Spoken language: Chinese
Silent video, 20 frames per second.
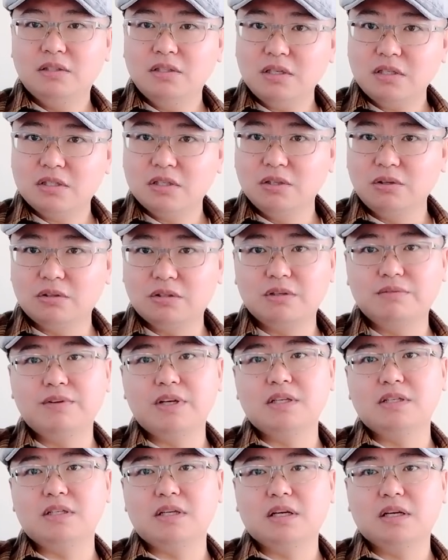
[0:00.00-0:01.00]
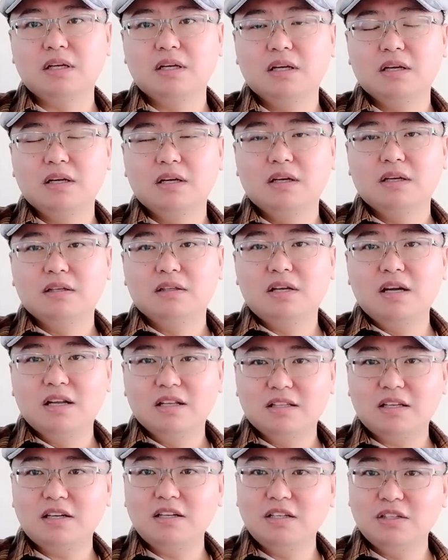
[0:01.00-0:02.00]
这是有时威胁，
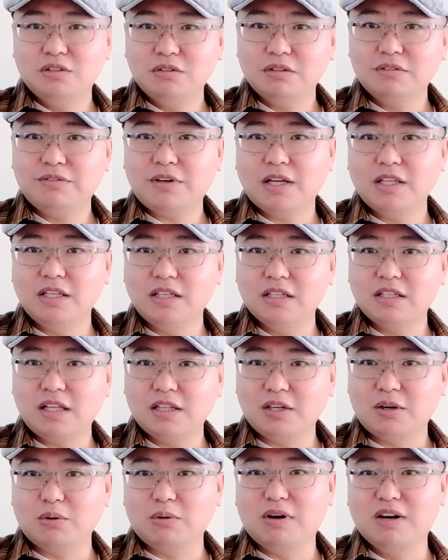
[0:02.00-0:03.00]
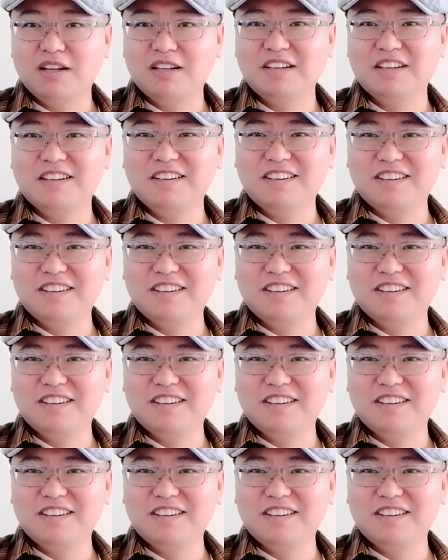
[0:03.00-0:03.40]
但是你就能发一个弹头啊，